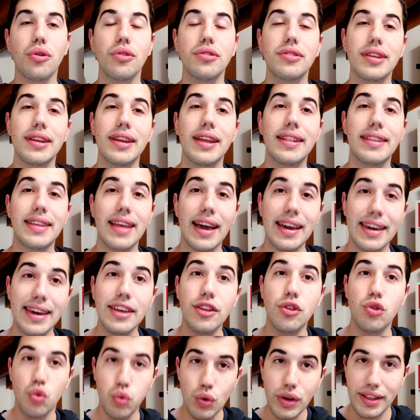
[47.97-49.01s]
contenente anche
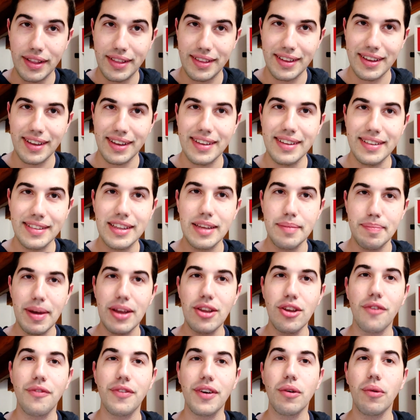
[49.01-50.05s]
i tweet di
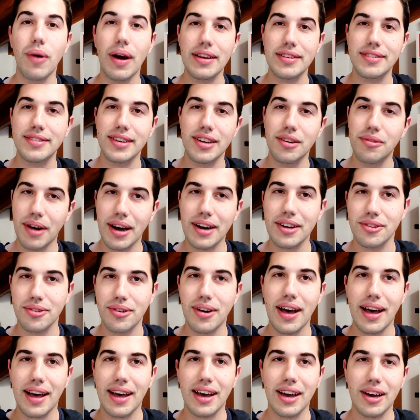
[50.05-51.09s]
Benioff e Weiss
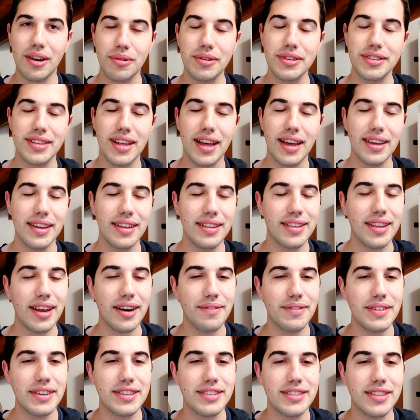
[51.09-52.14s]
riguardo a questa
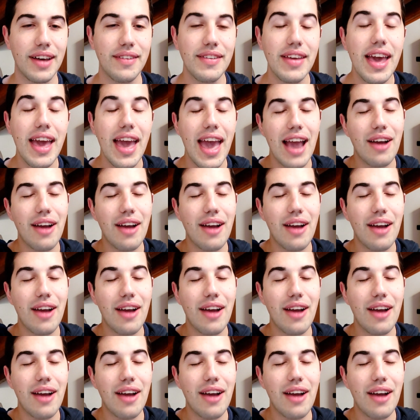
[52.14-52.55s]
intervista.